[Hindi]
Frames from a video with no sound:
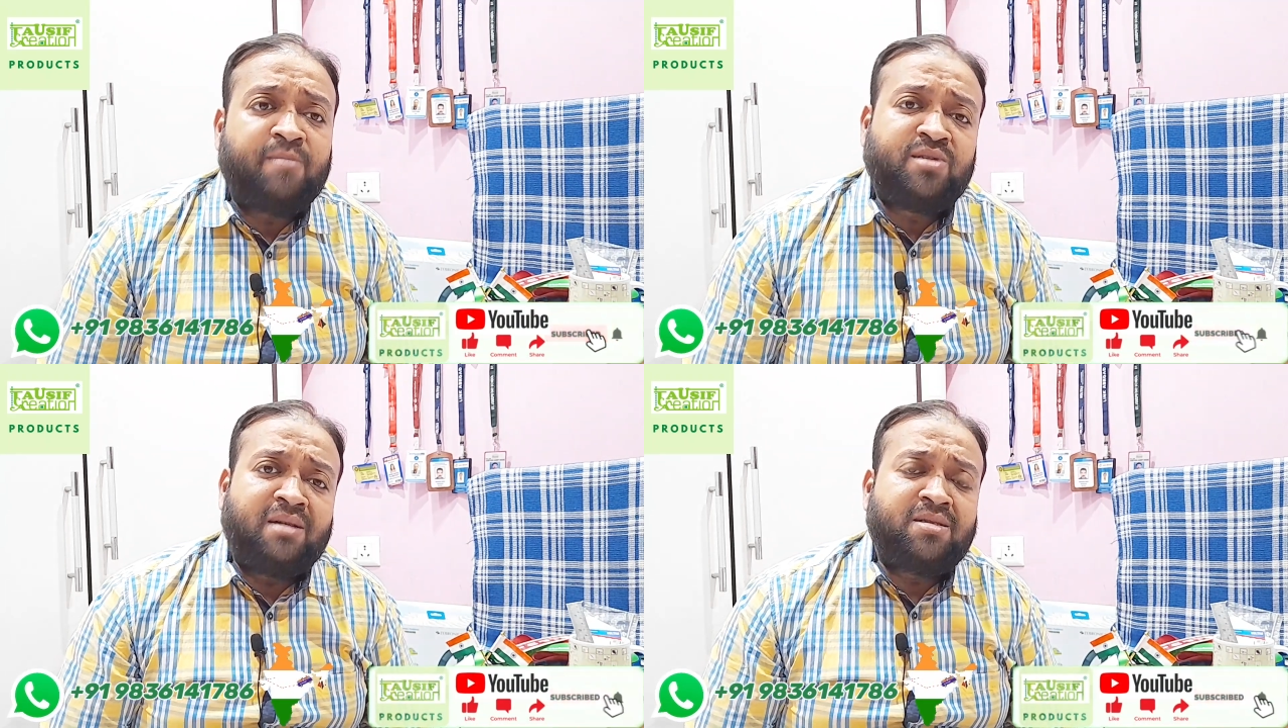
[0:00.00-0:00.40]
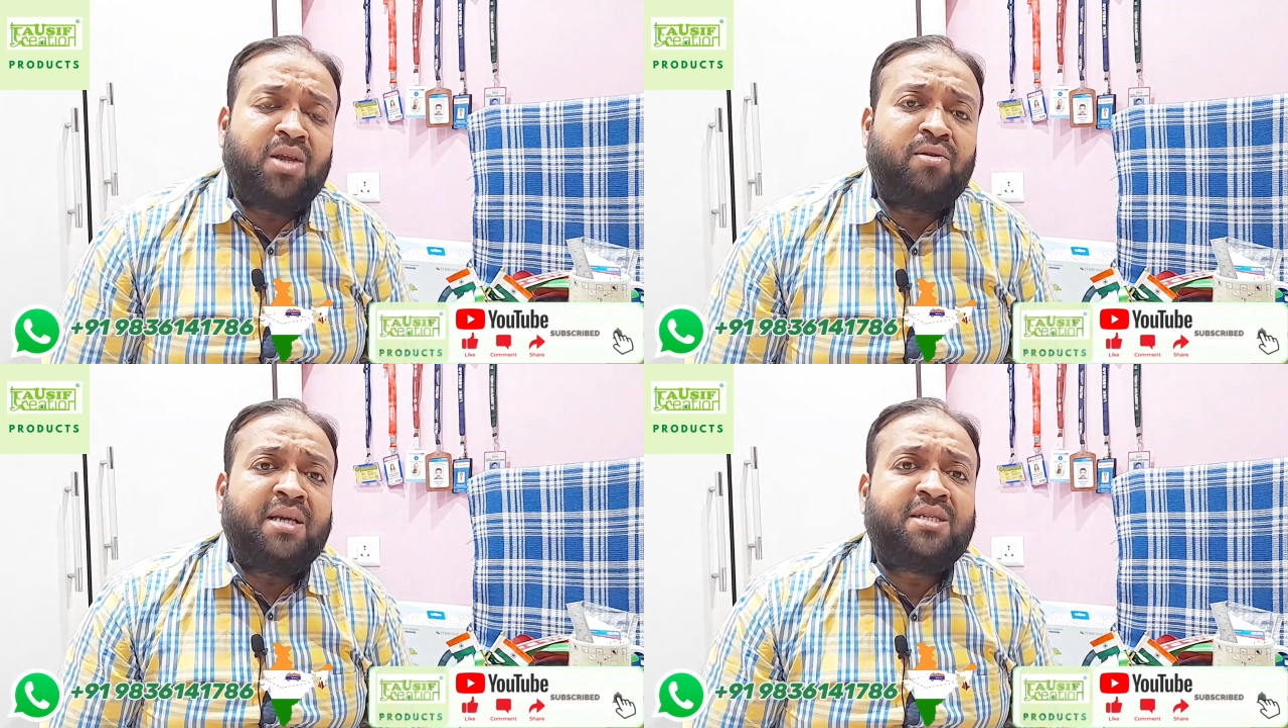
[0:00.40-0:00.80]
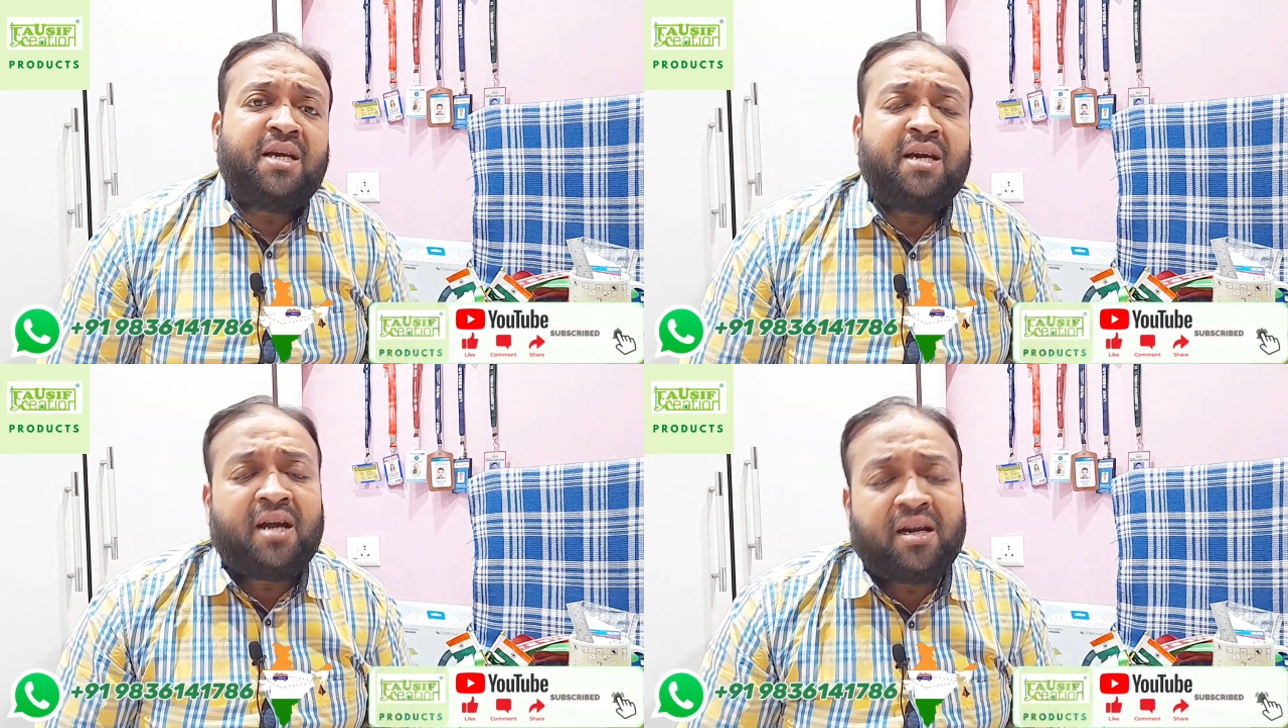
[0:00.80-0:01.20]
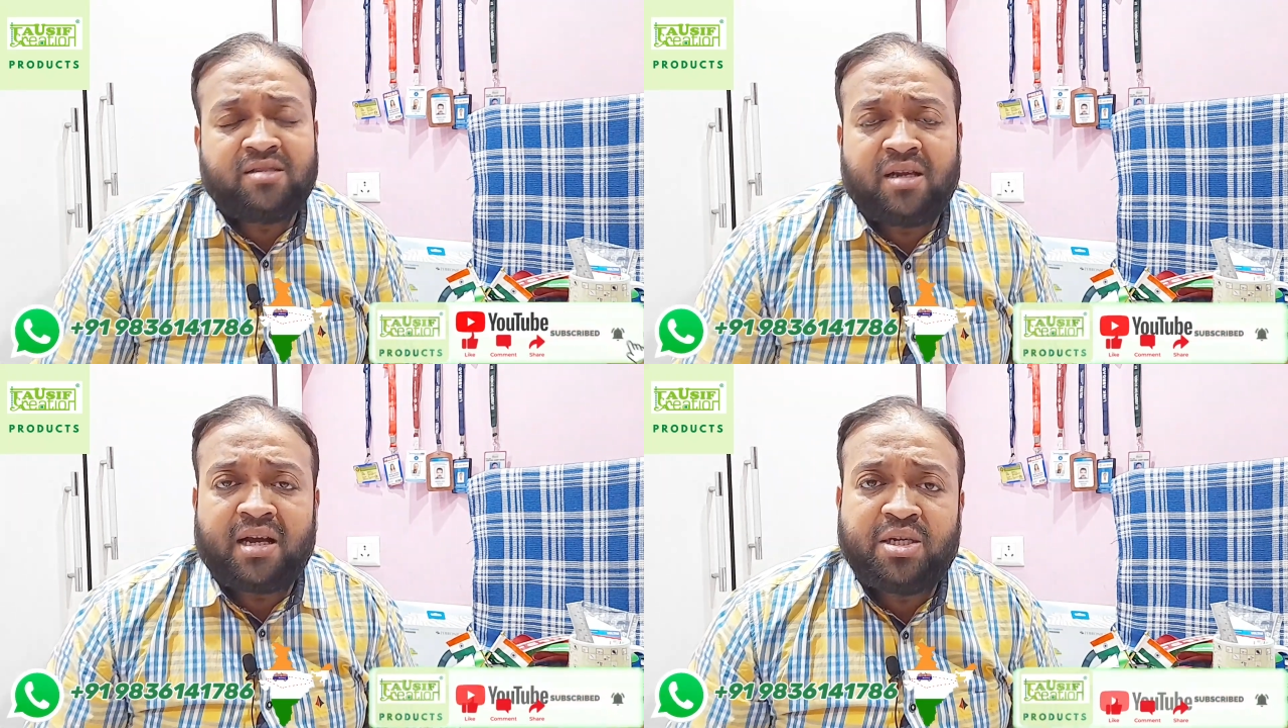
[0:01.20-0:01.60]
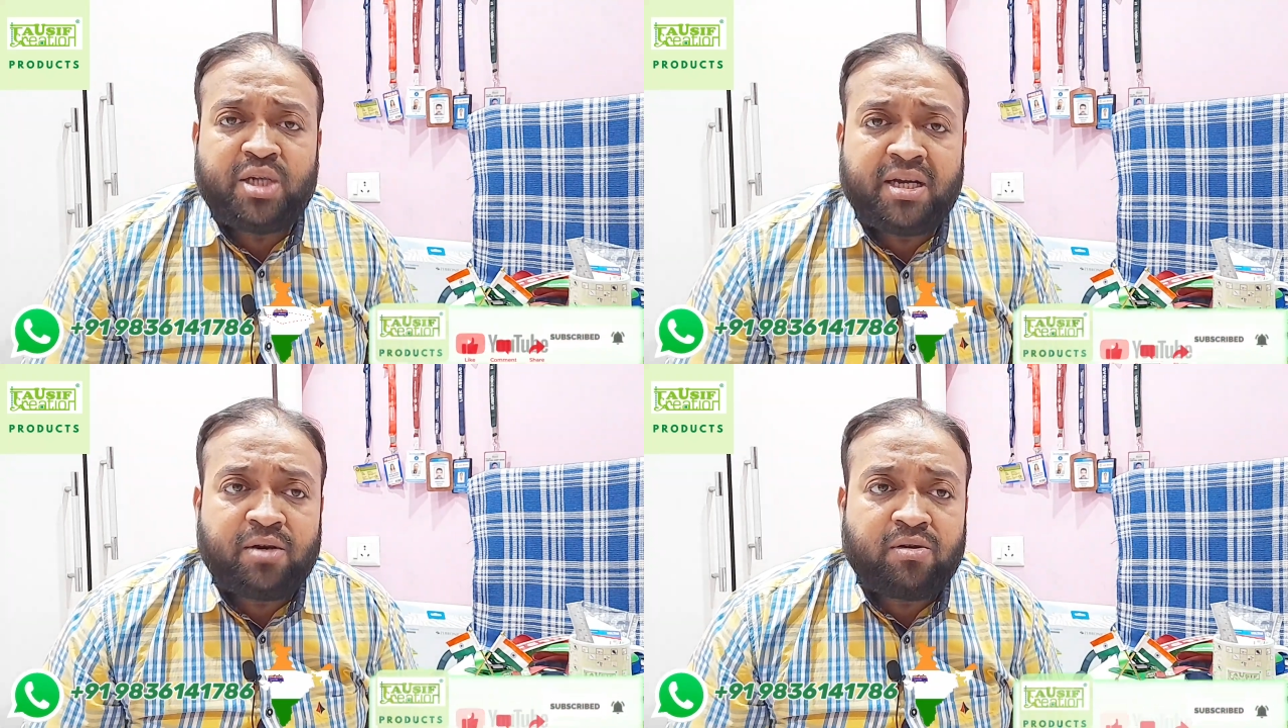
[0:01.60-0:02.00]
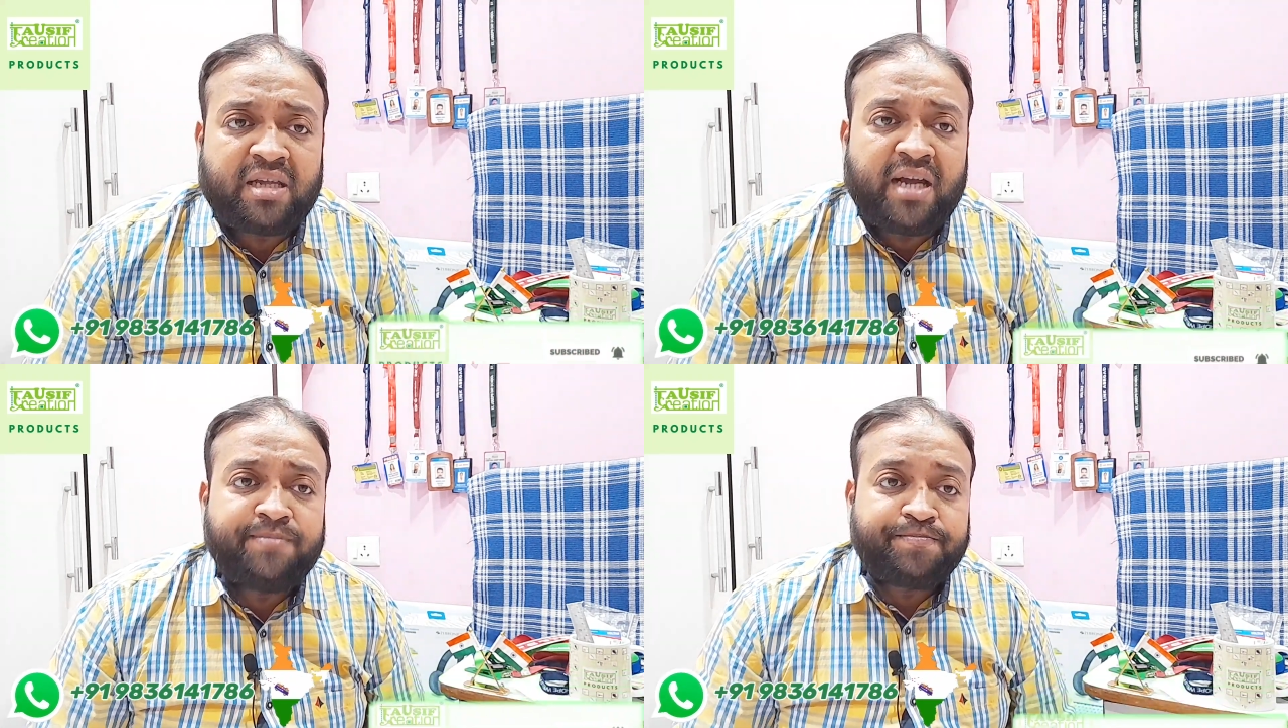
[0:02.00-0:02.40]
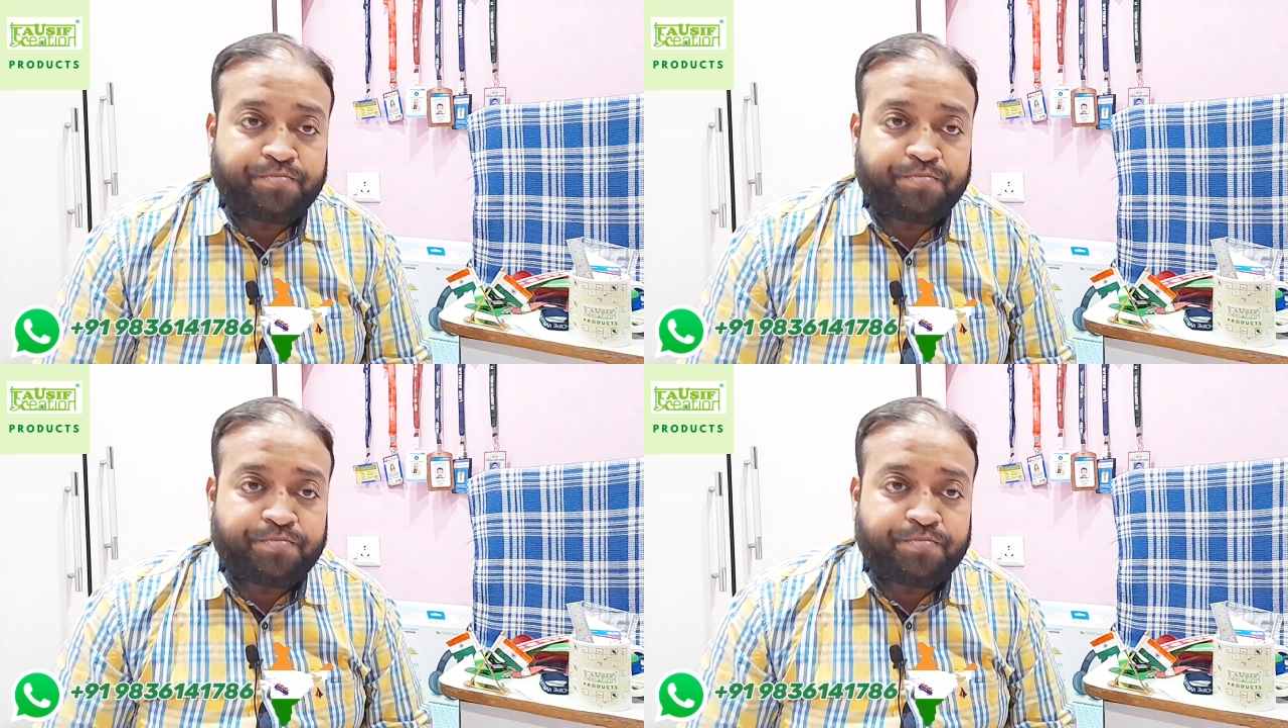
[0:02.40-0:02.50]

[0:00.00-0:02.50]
आप जानते होंगे स्टिकर हर तरह का स्टिकर होता है